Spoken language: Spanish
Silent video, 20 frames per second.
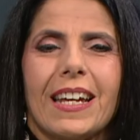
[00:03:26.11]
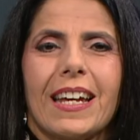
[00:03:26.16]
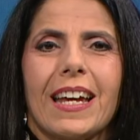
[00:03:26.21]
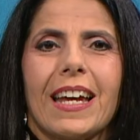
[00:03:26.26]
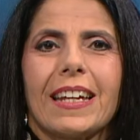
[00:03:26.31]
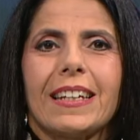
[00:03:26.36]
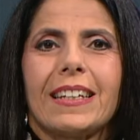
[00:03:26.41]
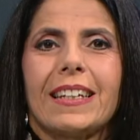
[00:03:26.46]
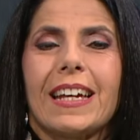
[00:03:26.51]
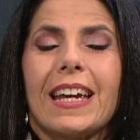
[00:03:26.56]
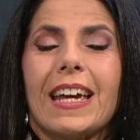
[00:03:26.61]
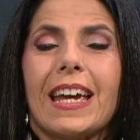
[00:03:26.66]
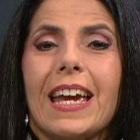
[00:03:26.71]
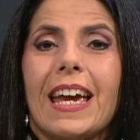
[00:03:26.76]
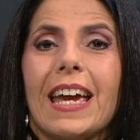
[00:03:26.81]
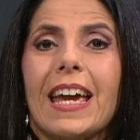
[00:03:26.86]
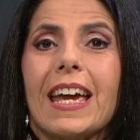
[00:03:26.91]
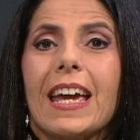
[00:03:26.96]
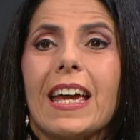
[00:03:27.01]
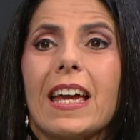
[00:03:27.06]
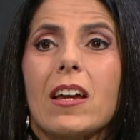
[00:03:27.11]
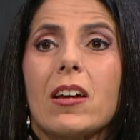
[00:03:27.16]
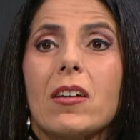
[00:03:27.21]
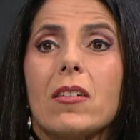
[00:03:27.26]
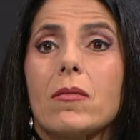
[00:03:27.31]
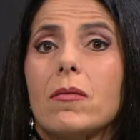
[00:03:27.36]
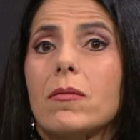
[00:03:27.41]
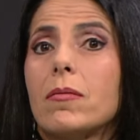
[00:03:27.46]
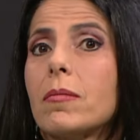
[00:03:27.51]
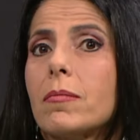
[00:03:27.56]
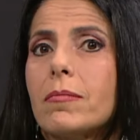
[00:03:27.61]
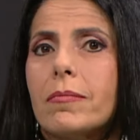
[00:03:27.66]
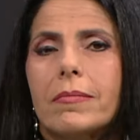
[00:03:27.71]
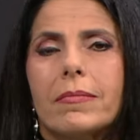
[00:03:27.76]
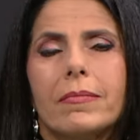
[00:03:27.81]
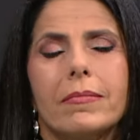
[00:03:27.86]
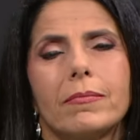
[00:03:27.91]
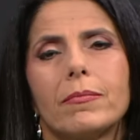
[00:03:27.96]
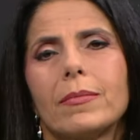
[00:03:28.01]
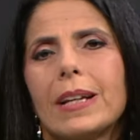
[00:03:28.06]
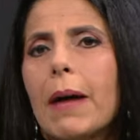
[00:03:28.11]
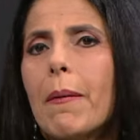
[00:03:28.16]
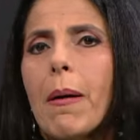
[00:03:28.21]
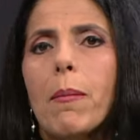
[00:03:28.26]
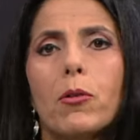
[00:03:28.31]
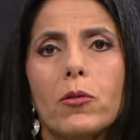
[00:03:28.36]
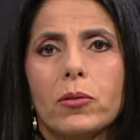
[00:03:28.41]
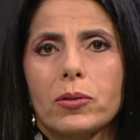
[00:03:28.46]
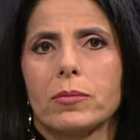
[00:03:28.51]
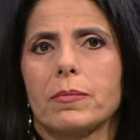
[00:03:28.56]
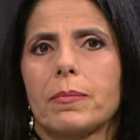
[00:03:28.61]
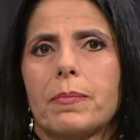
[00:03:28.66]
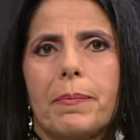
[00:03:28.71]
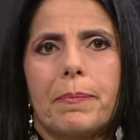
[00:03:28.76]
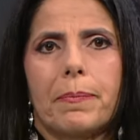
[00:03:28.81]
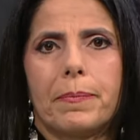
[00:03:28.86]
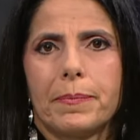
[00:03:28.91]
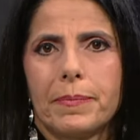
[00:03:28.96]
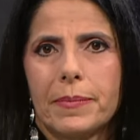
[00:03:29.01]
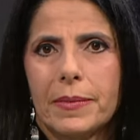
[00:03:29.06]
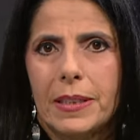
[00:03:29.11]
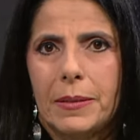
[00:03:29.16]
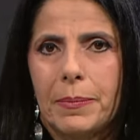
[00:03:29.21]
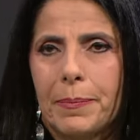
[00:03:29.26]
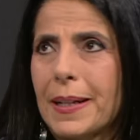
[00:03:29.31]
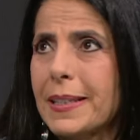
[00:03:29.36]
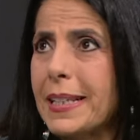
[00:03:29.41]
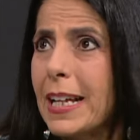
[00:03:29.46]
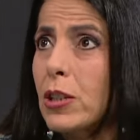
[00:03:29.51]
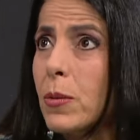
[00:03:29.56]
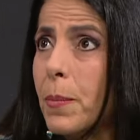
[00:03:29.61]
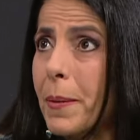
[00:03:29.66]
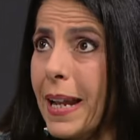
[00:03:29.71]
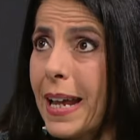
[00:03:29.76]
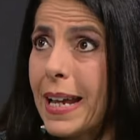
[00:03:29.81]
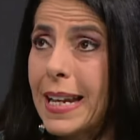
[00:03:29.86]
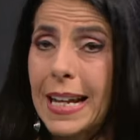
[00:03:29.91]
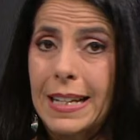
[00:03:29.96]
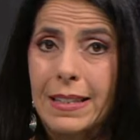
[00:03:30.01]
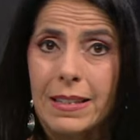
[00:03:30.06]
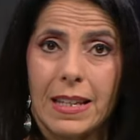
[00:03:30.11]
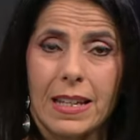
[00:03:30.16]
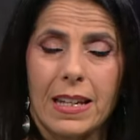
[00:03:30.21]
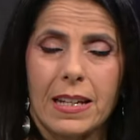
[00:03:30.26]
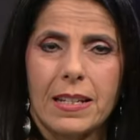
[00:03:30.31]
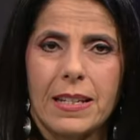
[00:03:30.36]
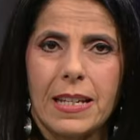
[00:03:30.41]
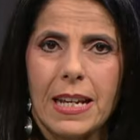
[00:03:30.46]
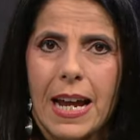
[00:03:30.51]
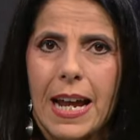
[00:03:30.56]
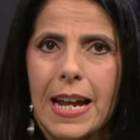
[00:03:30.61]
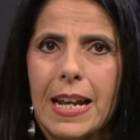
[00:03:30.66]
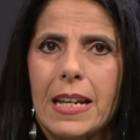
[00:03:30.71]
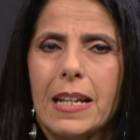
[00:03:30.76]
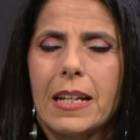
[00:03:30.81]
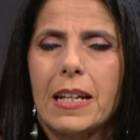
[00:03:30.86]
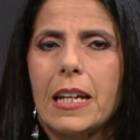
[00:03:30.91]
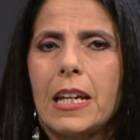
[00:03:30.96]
Este, la vamos pateando para adelante, decía él.